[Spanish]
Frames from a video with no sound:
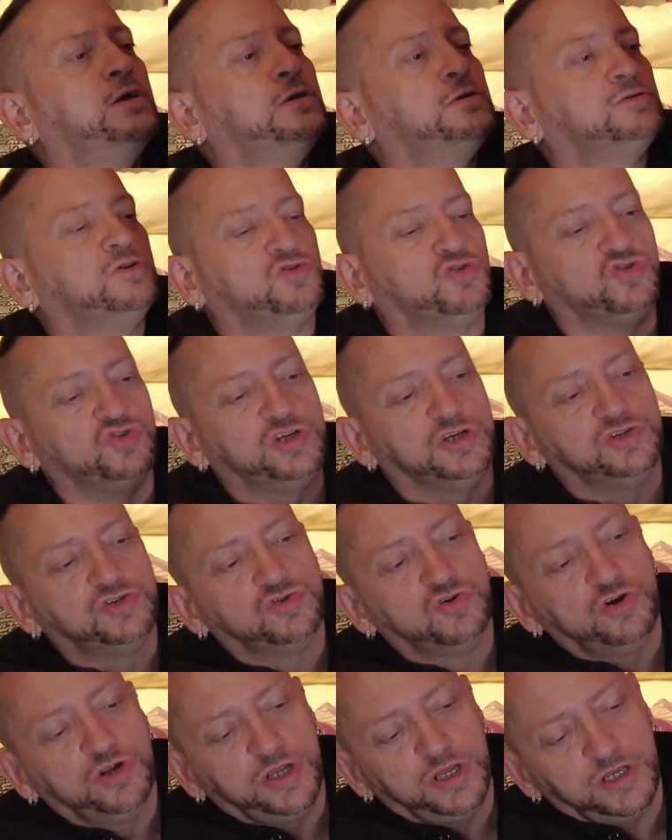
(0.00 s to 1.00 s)
Estos son
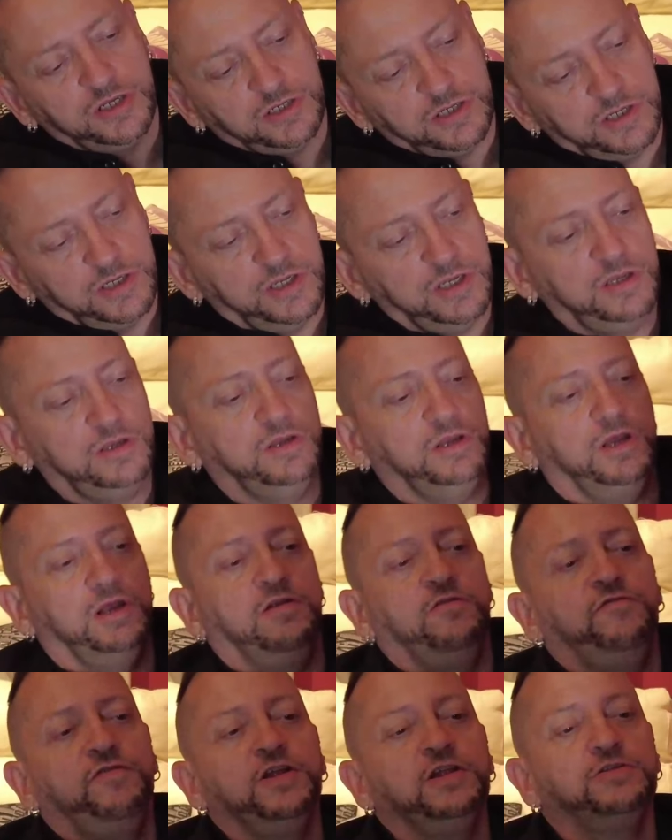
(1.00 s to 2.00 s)
sensores y
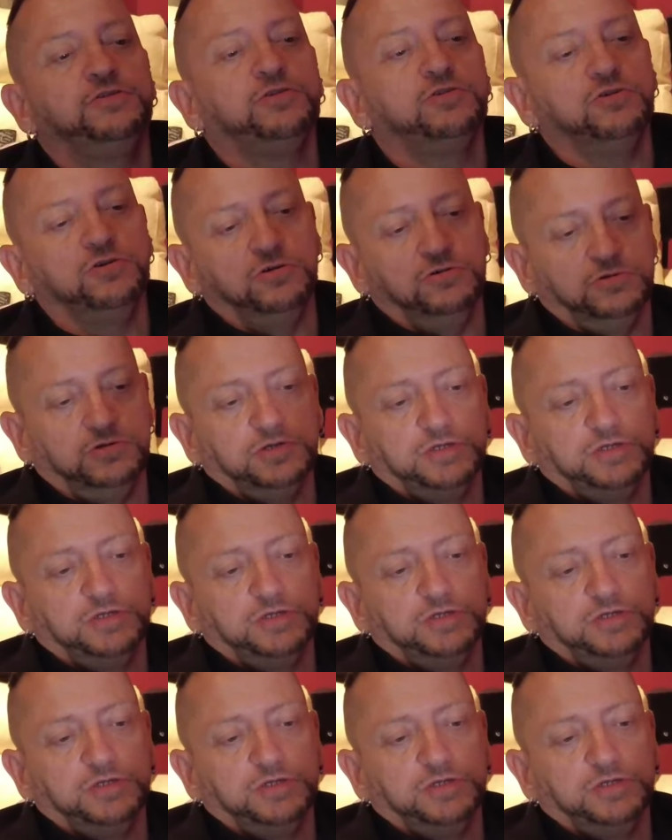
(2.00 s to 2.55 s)
el filtro